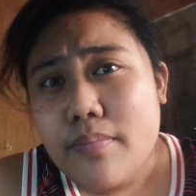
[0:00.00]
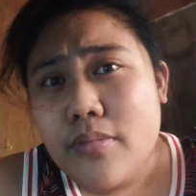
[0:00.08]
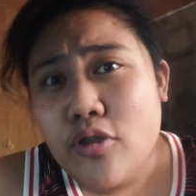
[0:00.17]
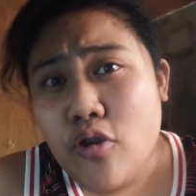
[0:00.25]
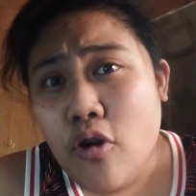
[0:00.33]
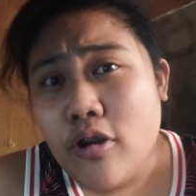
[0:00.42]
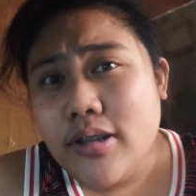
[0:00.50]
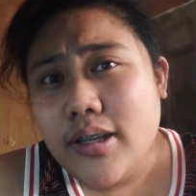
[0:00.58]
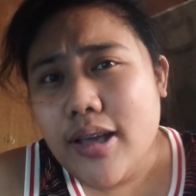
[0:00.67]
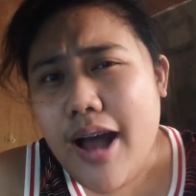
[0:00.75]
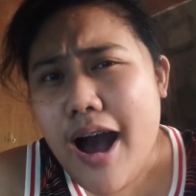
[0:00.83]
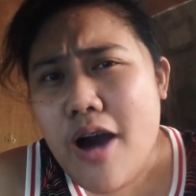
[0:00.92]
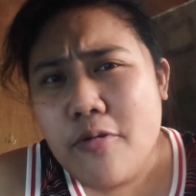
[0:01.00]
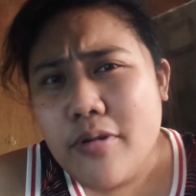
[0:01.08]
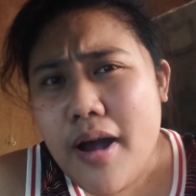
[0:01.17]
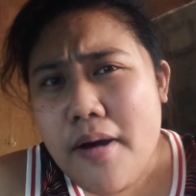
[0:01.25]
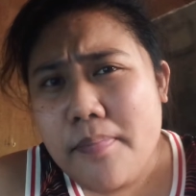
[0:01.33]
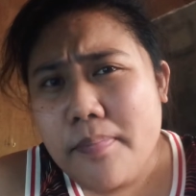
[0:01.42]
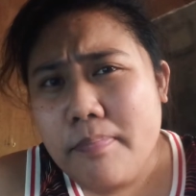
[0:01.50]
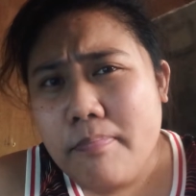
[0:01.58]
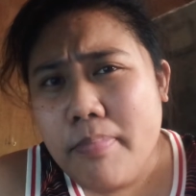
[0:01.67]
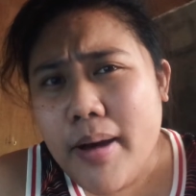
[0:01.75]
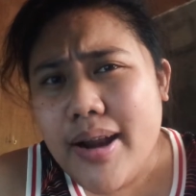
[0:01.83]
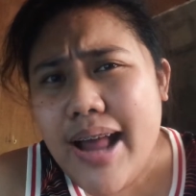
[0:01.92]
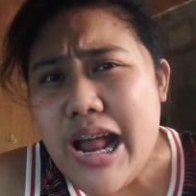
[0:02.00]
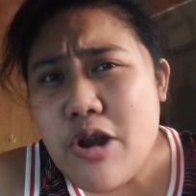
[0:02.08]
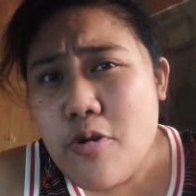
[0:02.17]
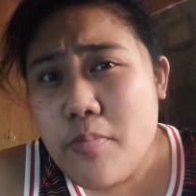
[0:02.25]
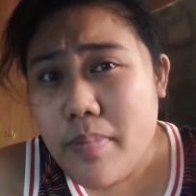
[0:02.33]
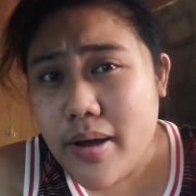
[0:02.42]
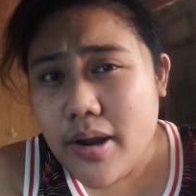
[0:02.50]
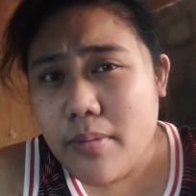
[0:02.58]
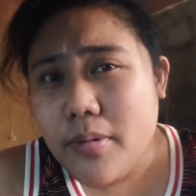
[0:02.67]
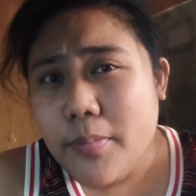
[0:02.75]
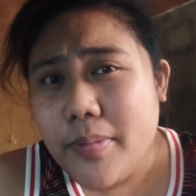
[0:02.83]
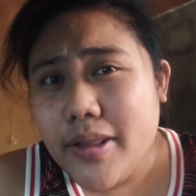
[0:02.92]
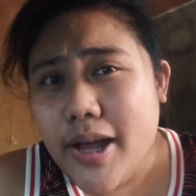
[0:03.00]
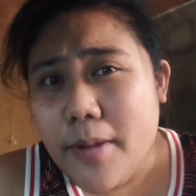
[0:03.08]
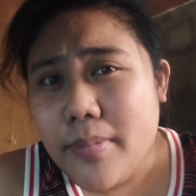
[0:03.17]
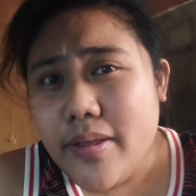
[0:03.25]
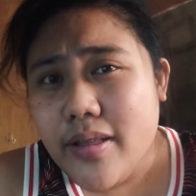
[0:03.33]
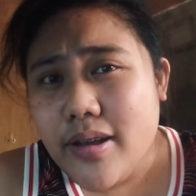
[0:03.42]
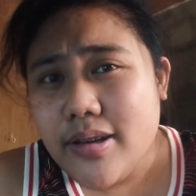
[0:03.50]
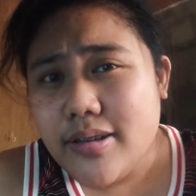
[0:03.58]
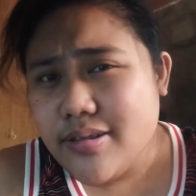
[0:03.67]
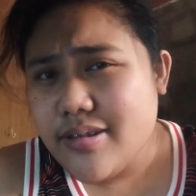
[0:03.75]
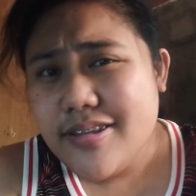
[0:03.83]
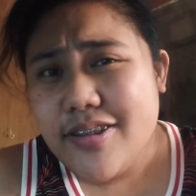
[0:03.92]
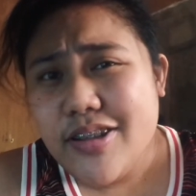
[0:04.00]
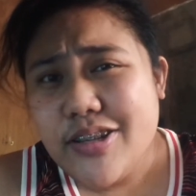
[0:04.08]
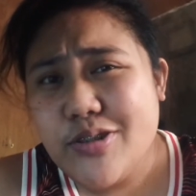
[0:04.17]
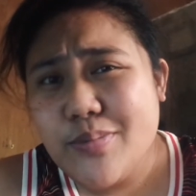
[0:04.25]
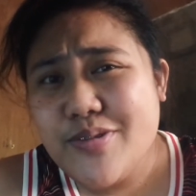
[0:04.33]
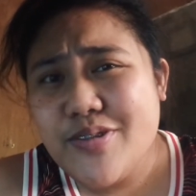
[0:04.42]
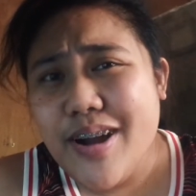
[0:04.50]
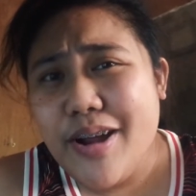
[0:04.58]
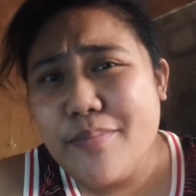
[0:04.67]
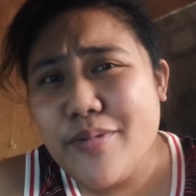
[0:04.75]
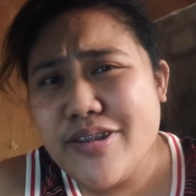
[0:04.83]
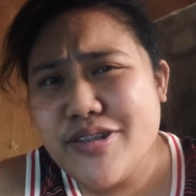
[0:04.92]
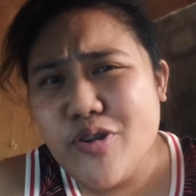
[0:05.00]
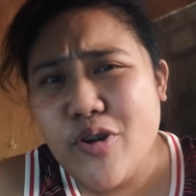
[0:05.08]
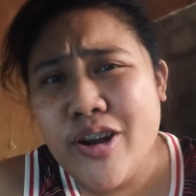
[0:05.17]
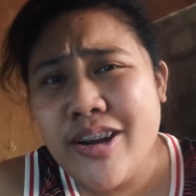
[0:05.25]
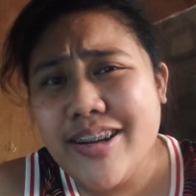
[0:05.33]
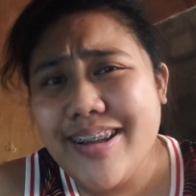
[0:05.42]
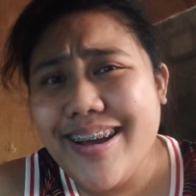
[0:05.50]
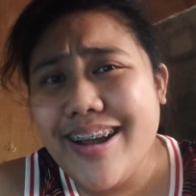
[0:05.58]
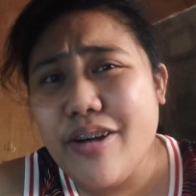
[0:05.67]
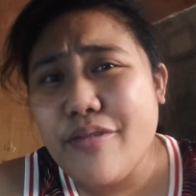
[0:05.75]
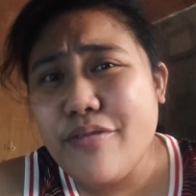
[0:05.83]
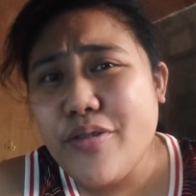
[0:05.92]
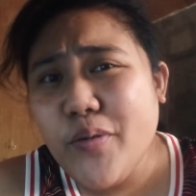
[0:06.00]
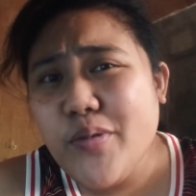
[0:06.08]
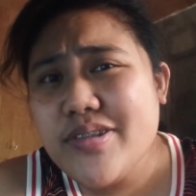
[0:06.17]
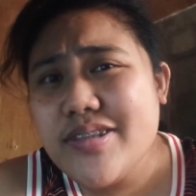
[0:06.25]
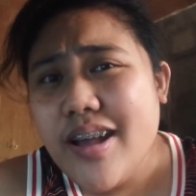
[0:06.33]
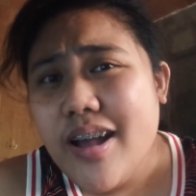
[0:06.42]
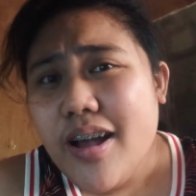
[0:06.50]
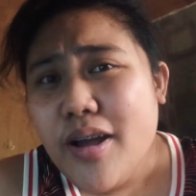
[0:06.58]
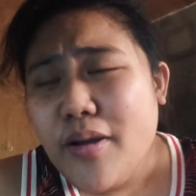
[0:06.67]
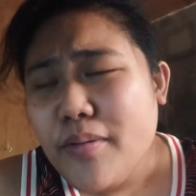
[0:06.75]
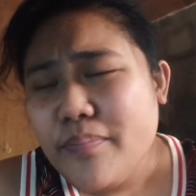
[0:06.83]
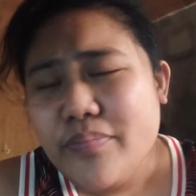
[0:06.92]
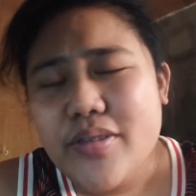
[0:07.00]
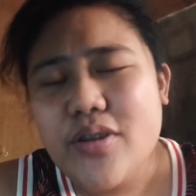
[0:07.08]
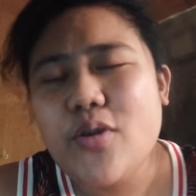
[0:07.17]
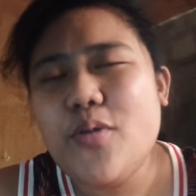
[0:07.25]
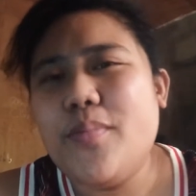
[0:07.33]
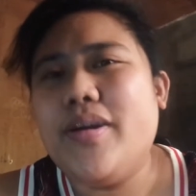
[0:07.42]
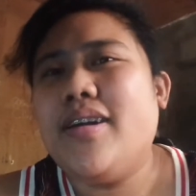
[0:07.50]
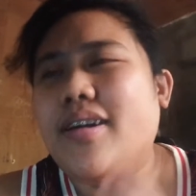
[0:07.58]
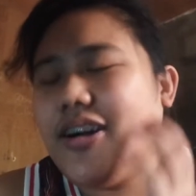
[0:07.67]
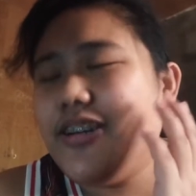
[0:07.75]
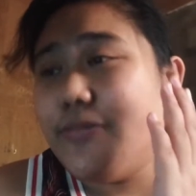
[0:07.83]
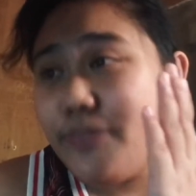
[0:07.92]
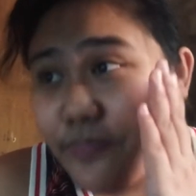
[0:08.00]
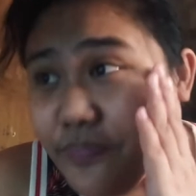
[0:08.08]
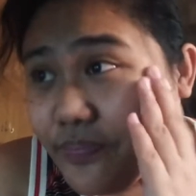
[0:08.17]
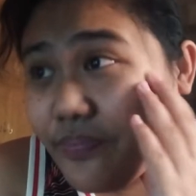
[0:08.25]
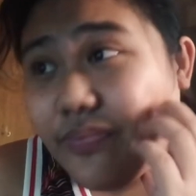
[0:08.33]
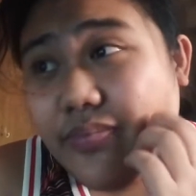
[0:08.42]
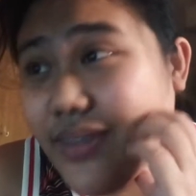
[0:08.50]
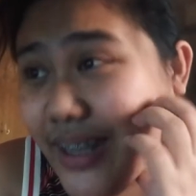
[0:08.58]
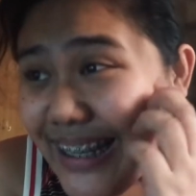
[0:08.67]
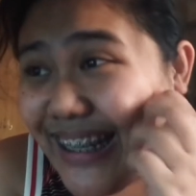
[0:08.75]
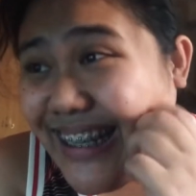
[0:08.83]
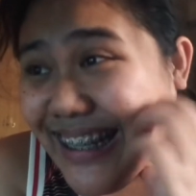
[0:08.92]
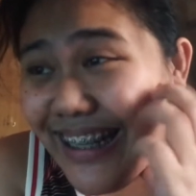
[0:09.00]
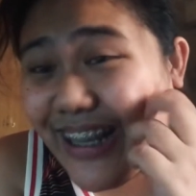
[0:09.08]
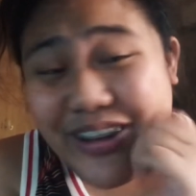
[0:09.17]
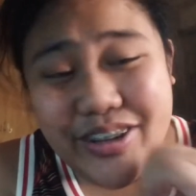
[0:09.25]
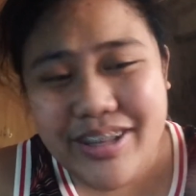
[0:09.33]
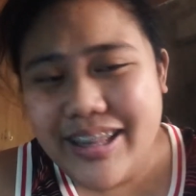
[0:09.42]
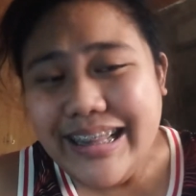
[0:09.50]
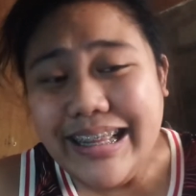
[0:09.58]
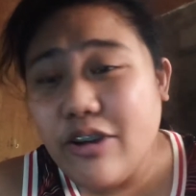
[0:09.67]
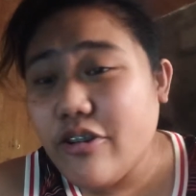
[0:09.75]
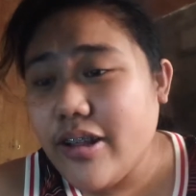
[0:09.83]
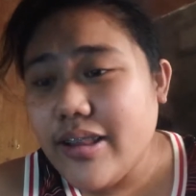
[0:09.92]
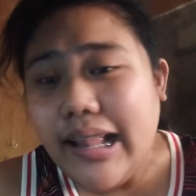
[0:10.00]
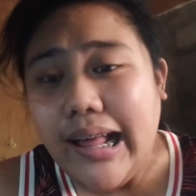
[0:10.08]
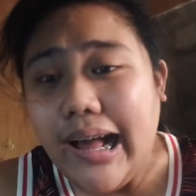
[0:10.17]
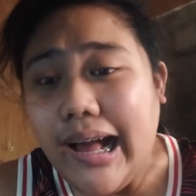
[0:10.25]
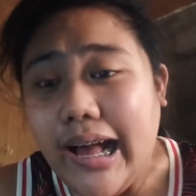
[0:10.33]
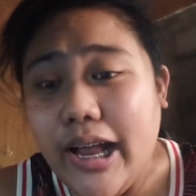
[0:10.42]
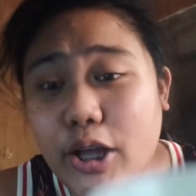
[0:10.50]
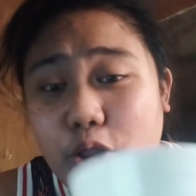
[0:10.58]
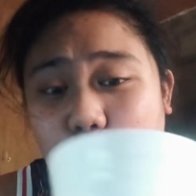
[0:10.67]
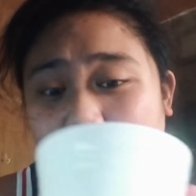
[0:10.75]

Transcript: nyo ni Aura para ano, para magpadami ng subscribers or di kaya views. Oh my god. Hindi, hindi ko na talaga kaya to